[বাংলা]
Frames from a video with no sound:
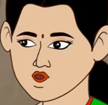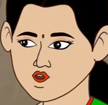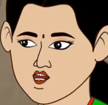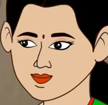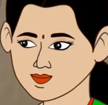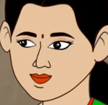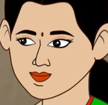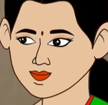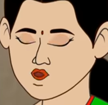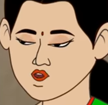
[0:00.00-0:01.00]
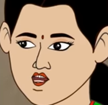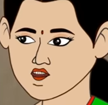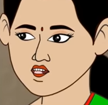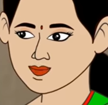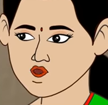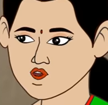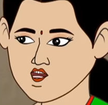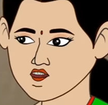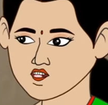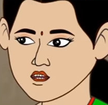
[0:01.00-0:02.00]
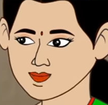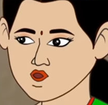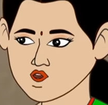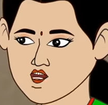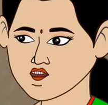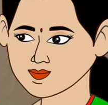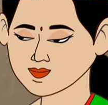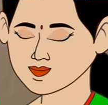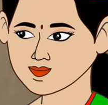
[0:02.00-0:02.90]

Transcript: দেখবে আমাদের আর কোনো অভাব থাকবে না